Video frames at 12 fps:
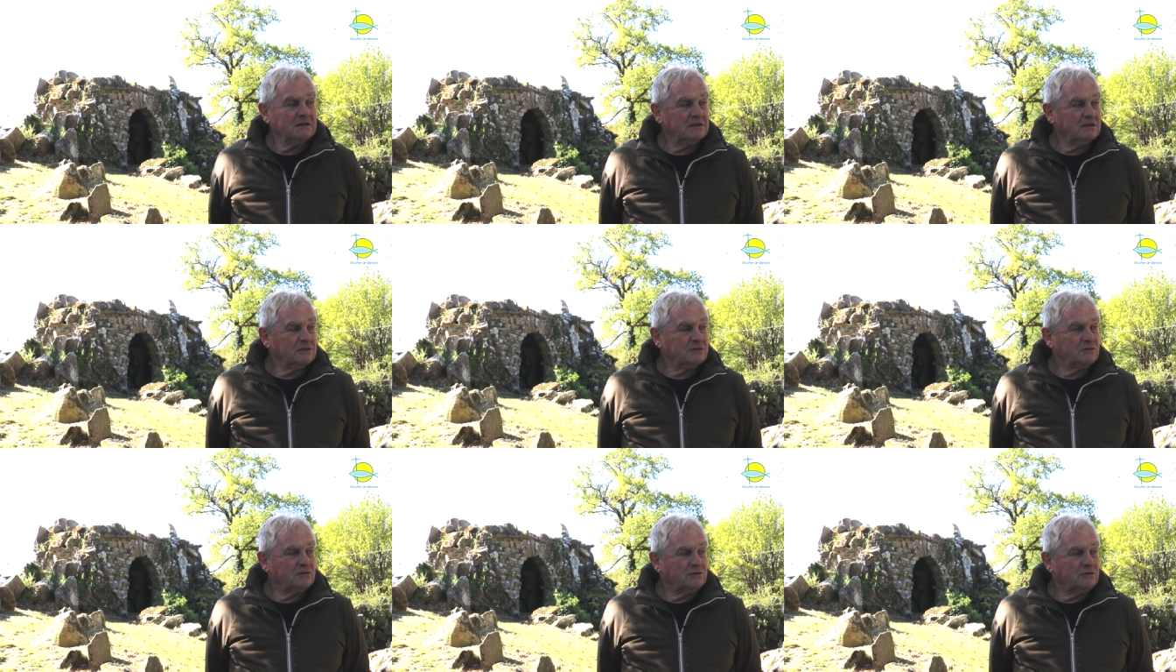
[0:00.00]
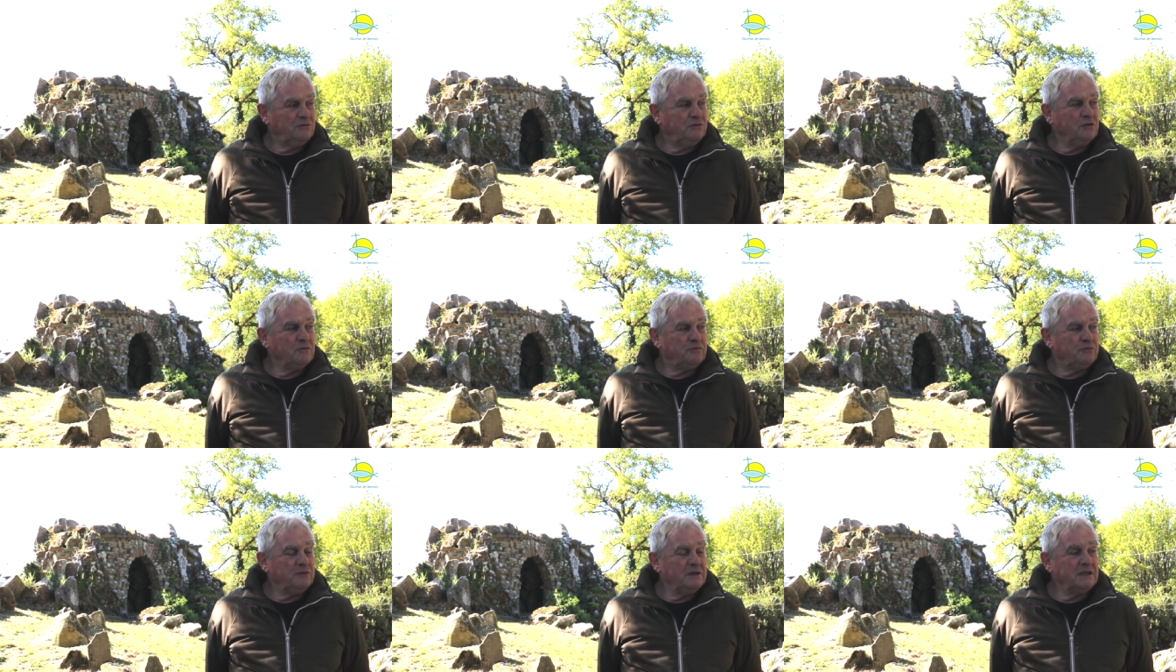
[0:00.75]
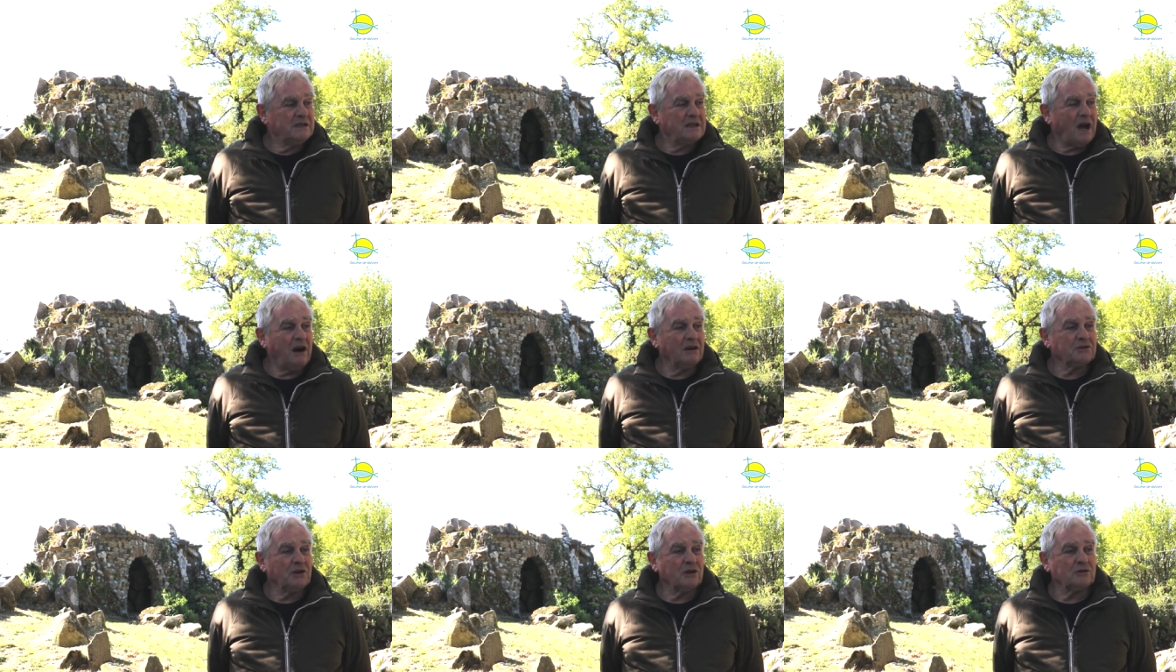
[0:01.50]
euh, depuis
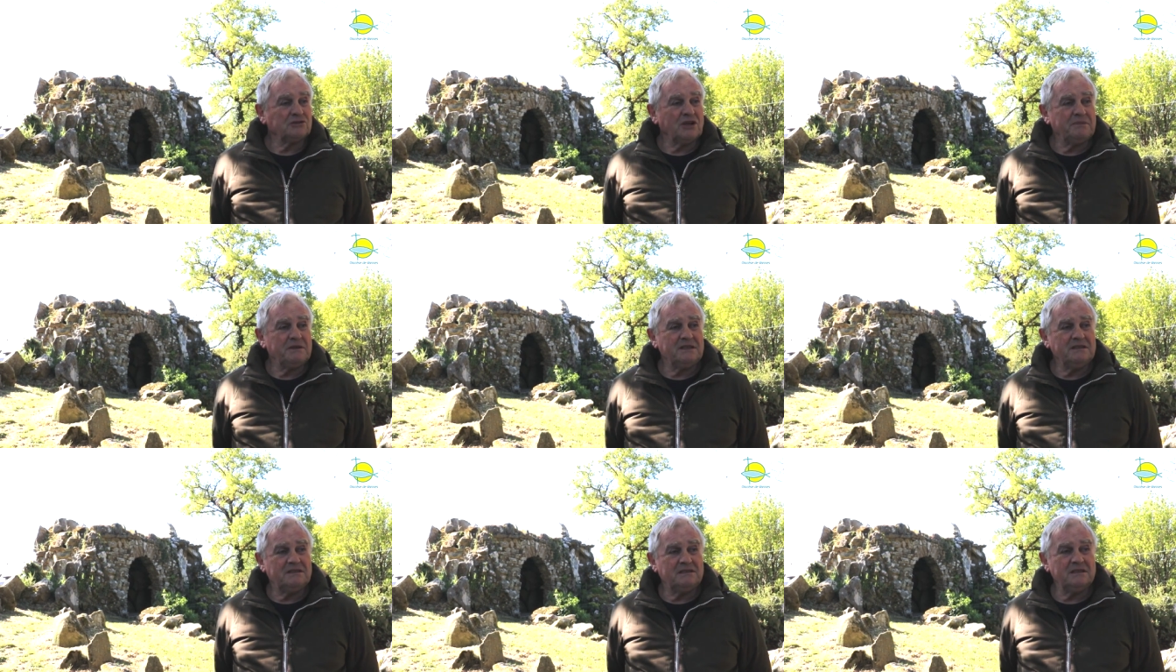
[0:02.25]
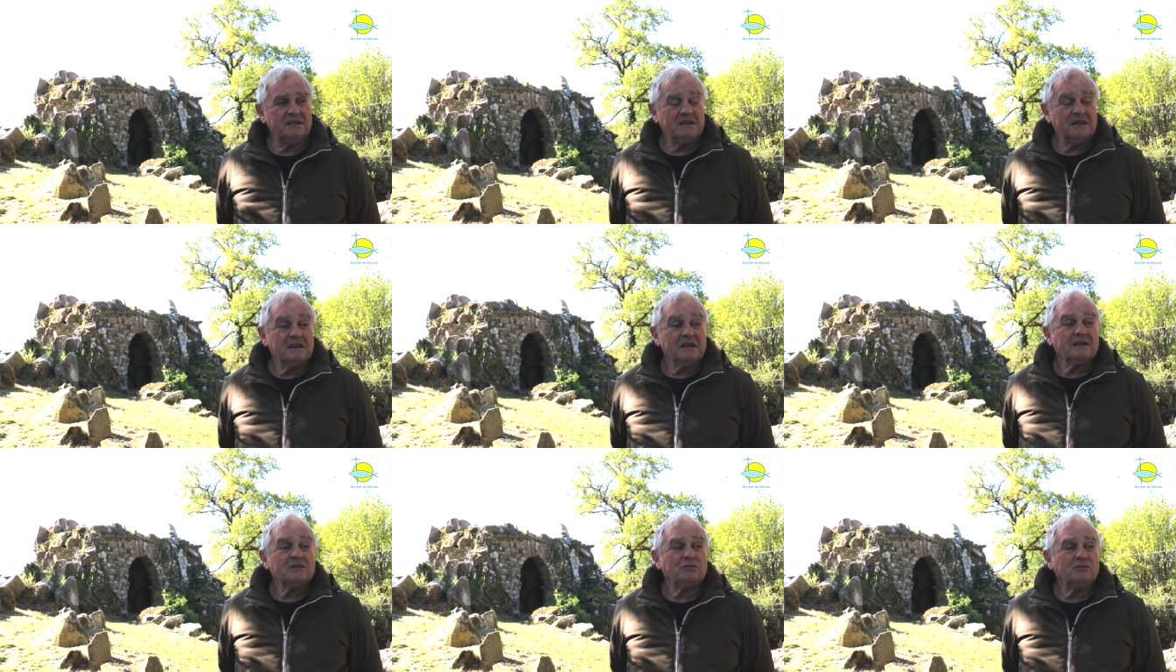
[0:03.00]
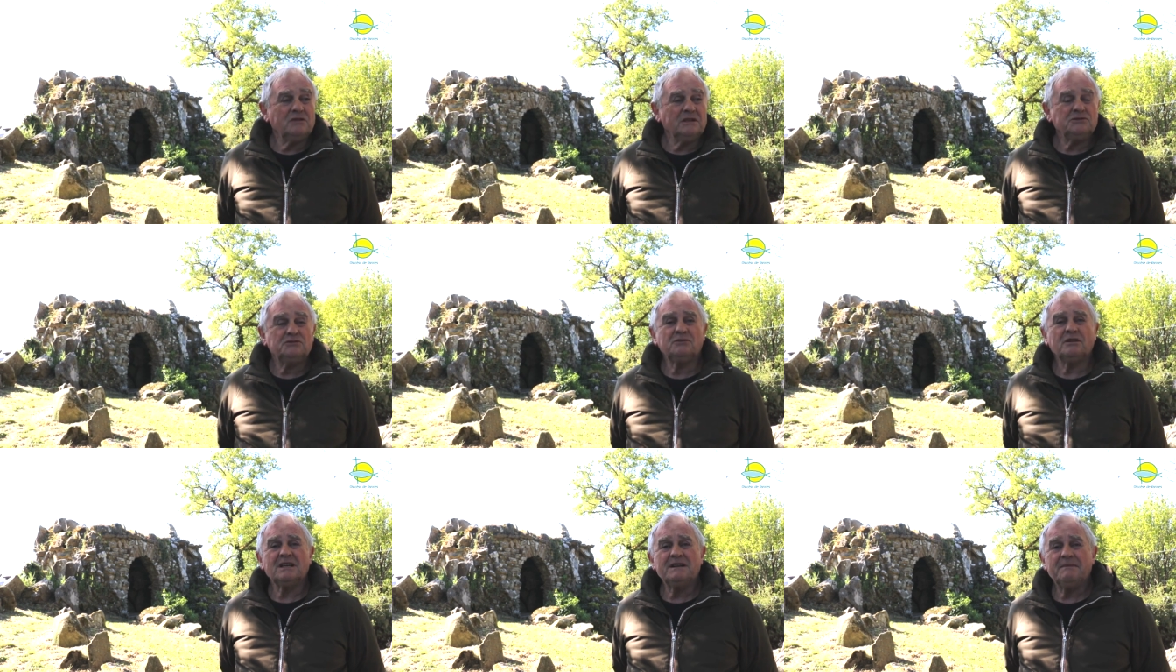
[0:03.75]
40 ans que j'habite ici, tous les
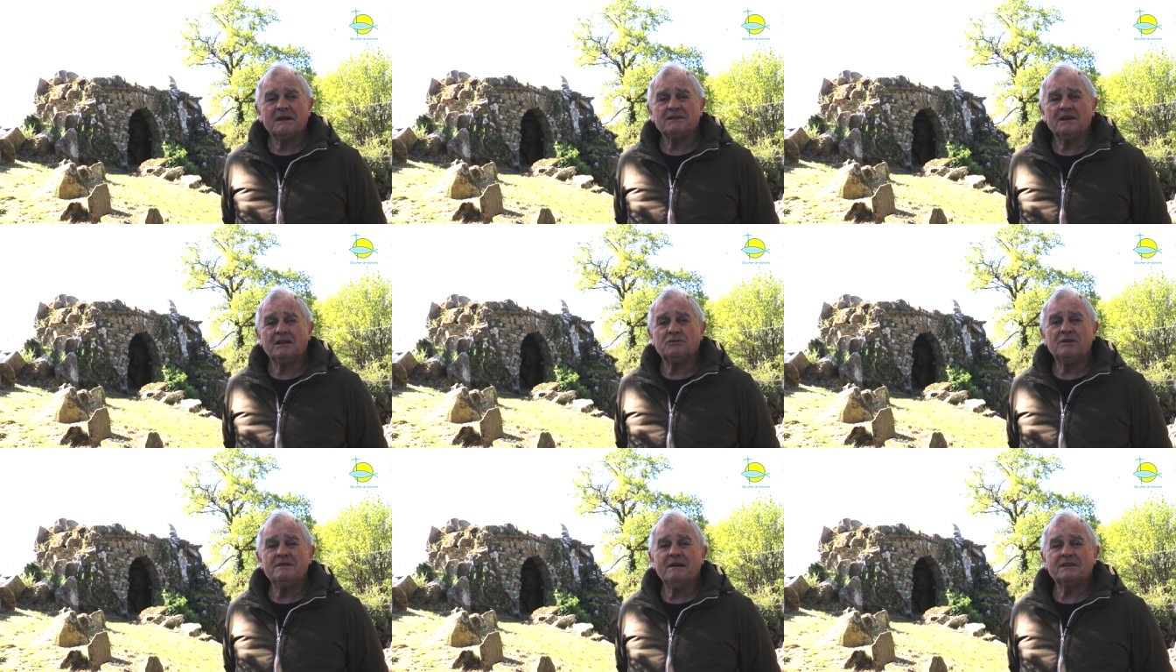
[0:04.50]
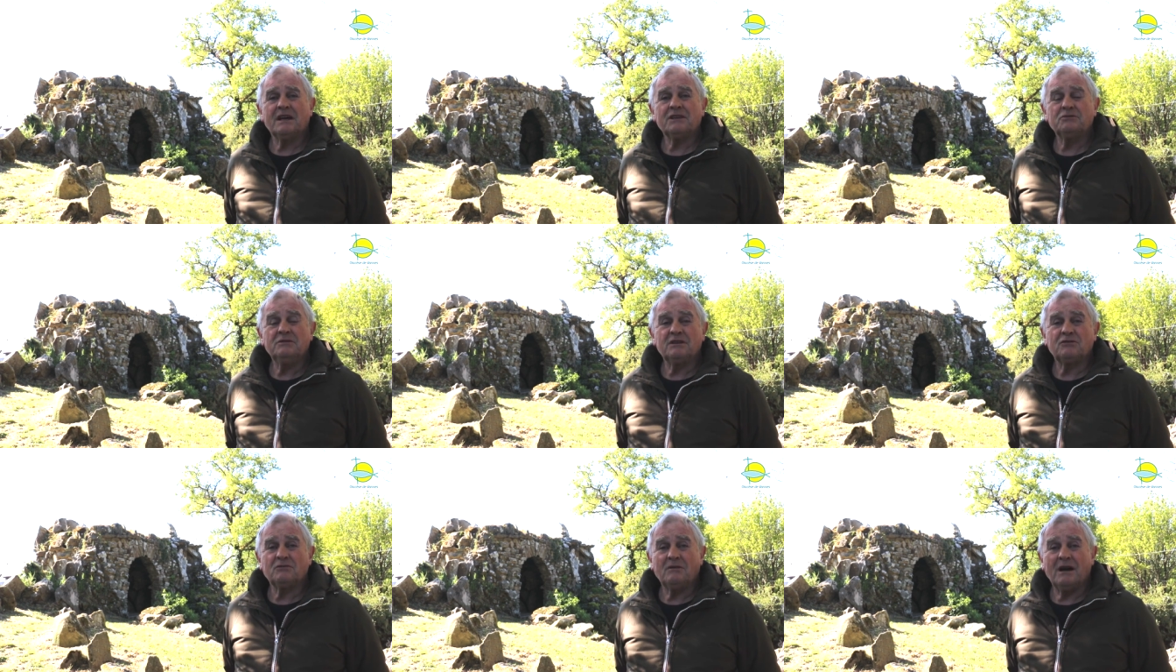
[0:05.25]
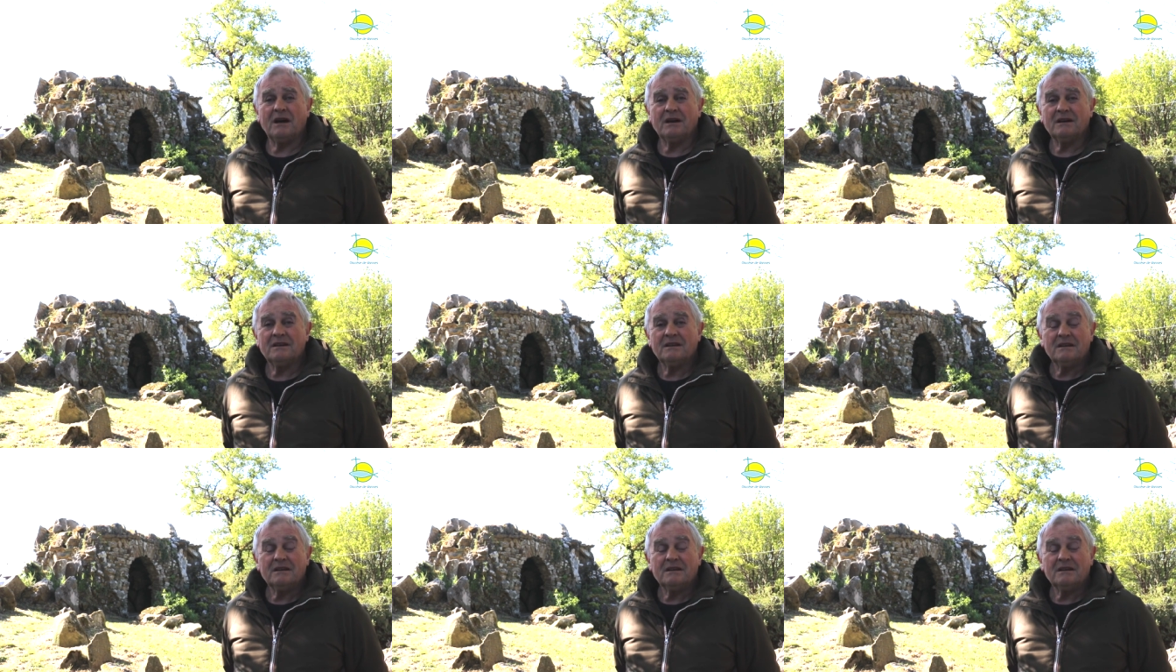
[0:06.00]
jours, les matins, tous les matins, tous les soirs,